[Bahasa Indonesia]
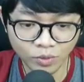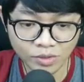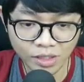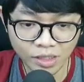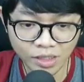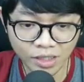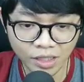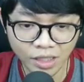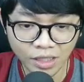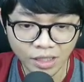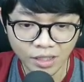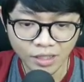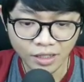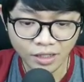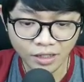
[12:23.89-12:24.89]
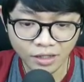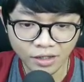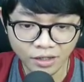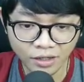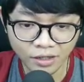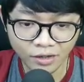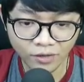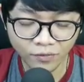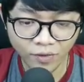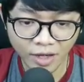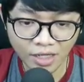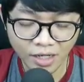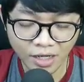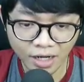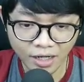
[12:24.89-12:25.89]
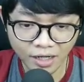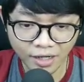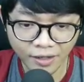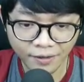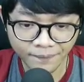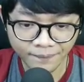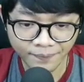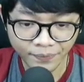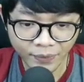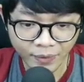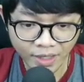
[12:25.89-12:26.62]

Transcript: membunuh si uh, fire ant ya